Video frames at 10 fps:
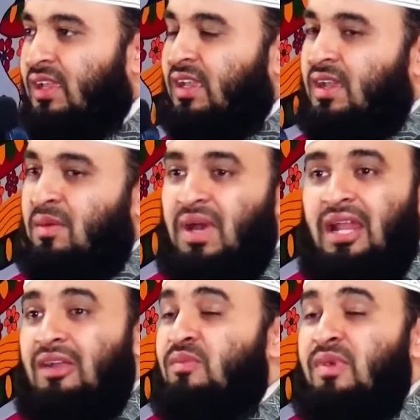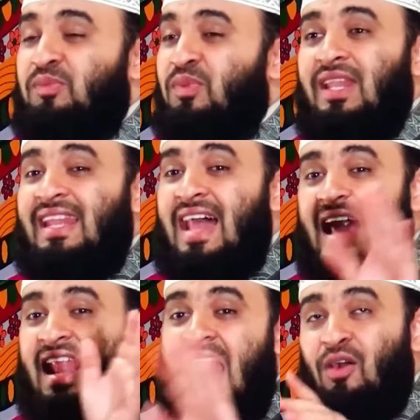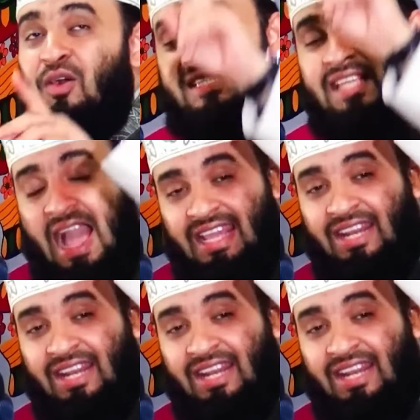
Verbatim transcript: পর তার ইমিগ্রেশন সম্পন্ন হয়